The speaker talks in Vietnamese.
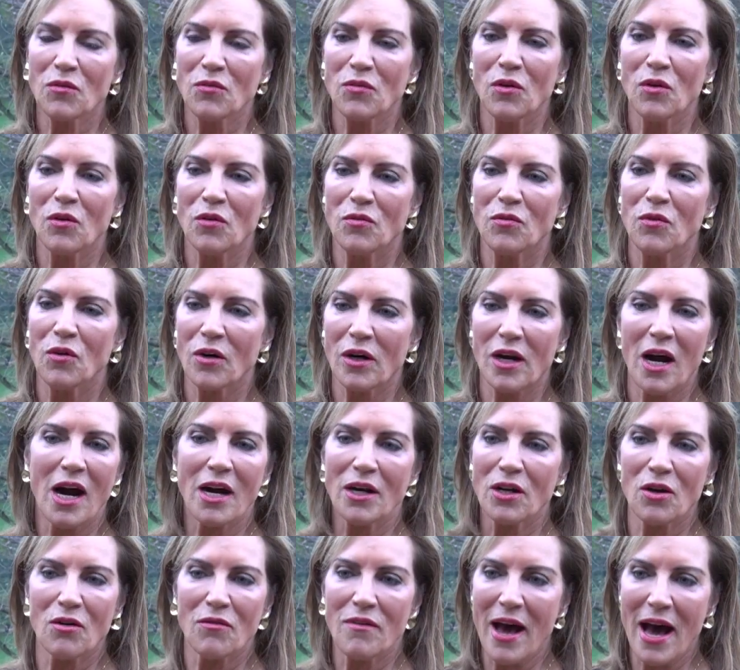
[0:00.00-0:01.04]
Zumba là
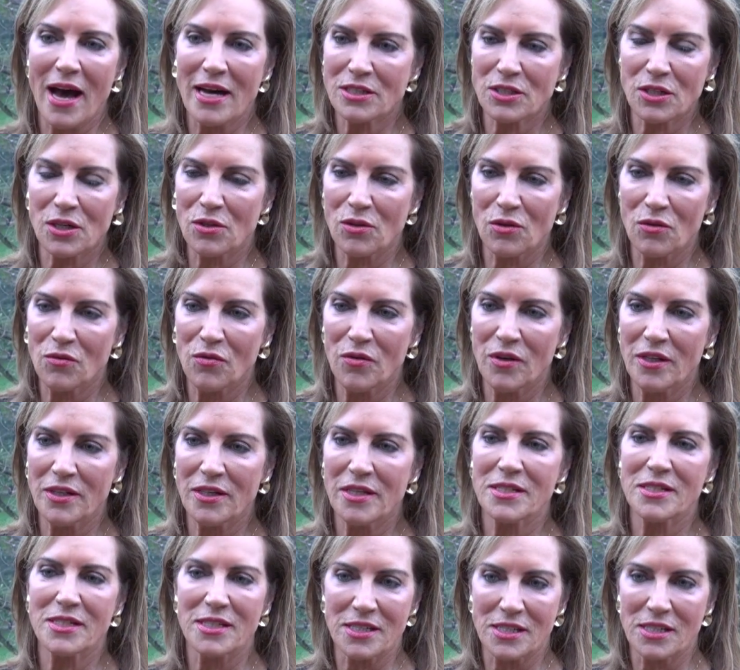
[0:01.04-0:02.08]
phương pháp tuyệt vời
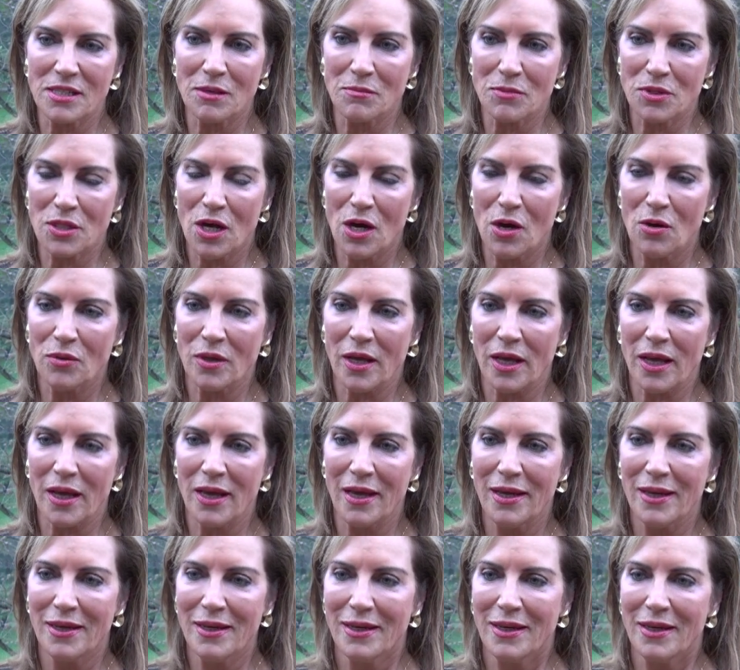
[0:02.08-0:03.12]
trong thể dục trị liệu bệnh
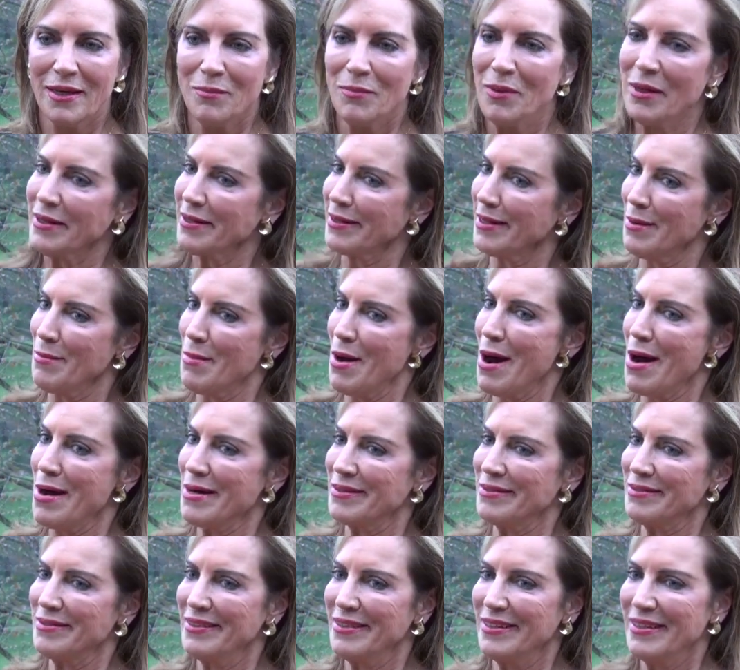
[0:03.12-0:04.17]
tim mạch và một
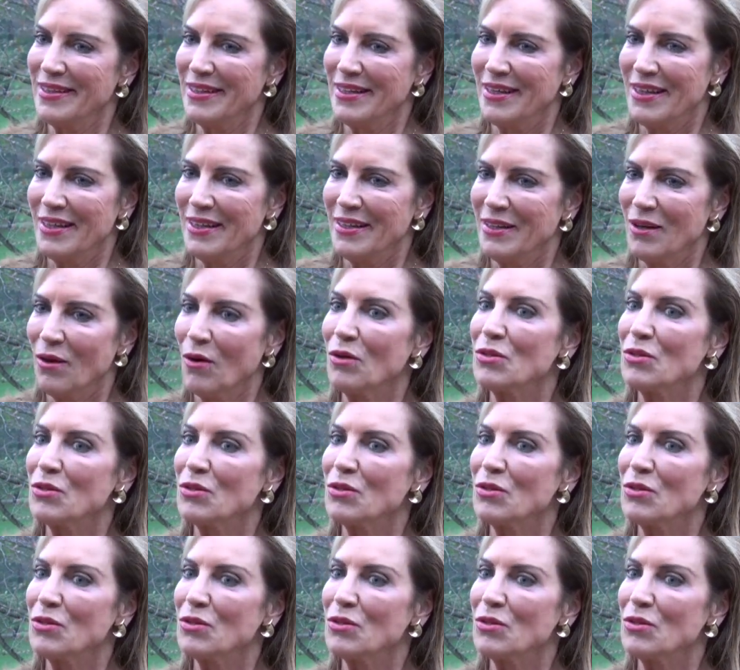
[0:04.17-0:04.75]
số bệnh khác.